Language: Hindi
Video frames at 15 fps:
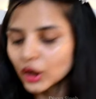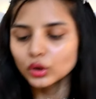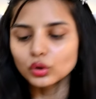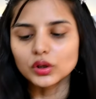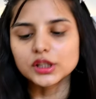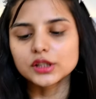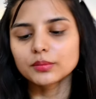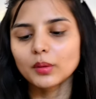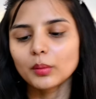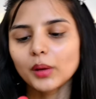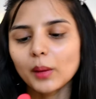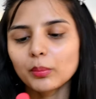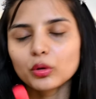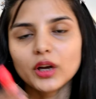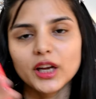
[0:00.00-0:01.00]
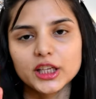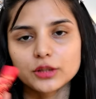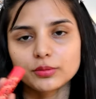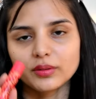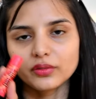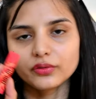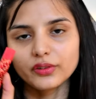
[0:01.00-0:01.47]
तो इसमें भी आपको एस
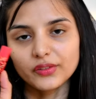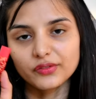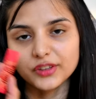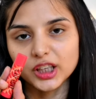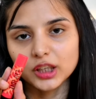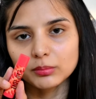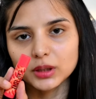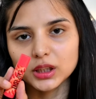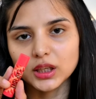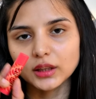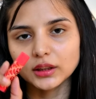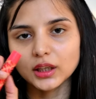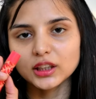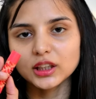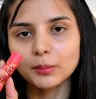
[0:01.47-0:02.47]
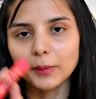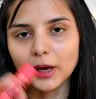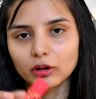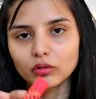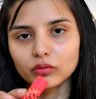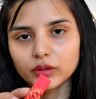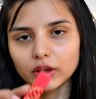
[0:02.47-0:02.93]
पी फिफ्टीन मिल जाता है ये
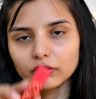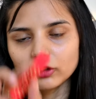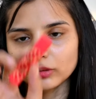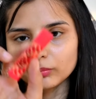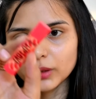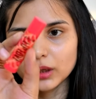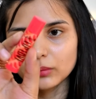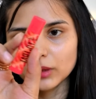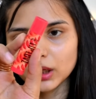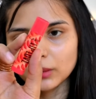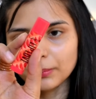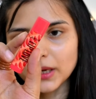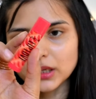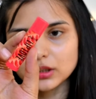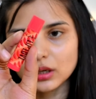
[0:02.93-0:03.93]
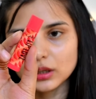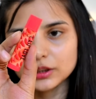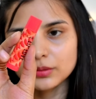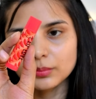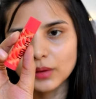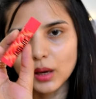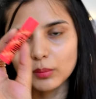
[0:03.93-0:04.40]
मैंगो फ्लेवर में है मेरे पास
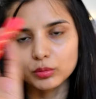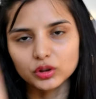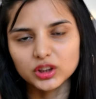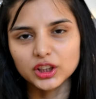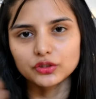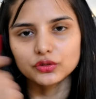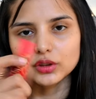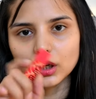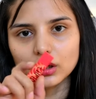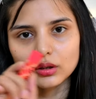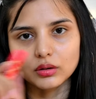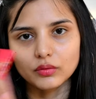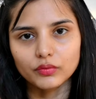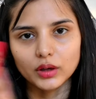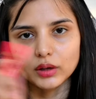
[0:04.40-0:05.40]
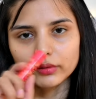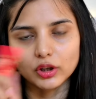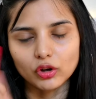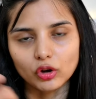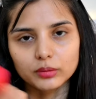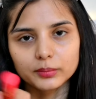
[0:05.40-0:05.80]
इसमें आपको तीन चार फ्लेवर और